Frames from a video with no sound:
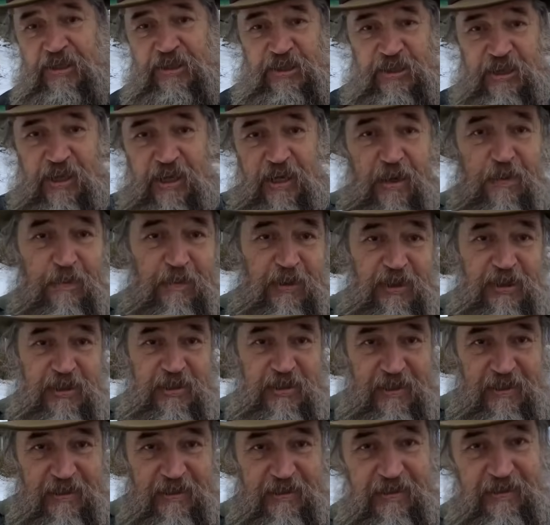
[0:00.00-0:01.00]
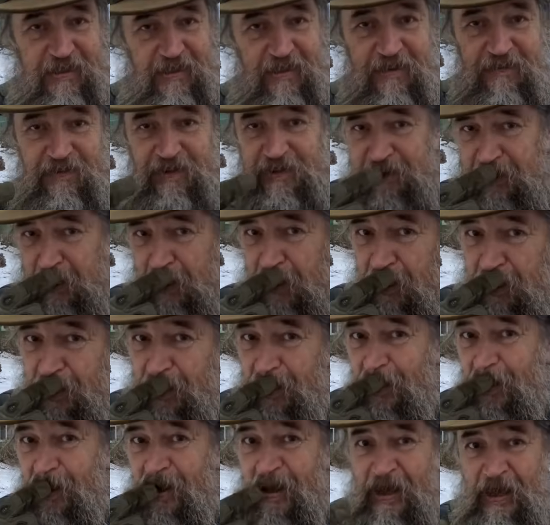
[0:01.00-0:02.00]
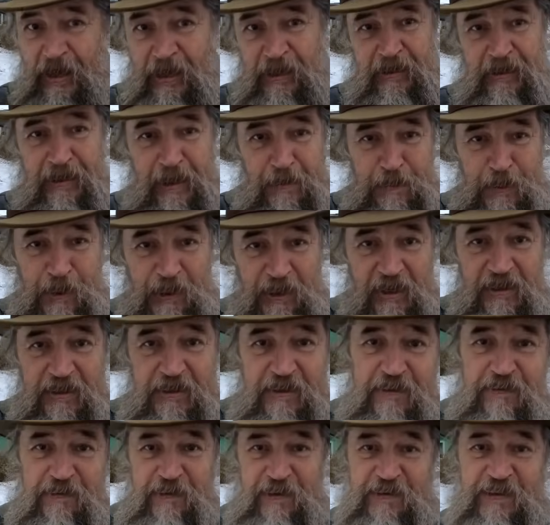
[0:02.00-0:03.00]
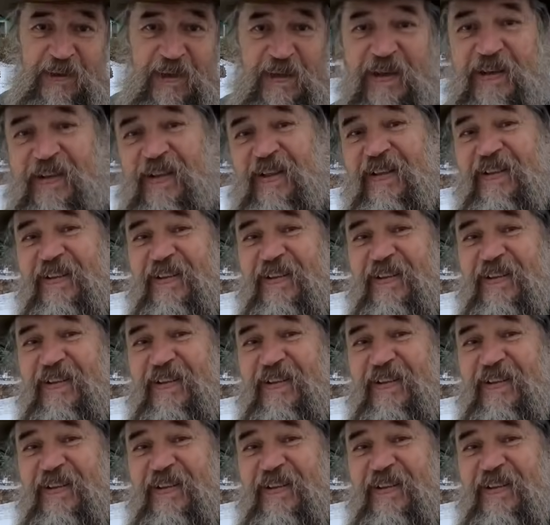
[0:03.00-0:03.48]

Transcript: 79 кооперативов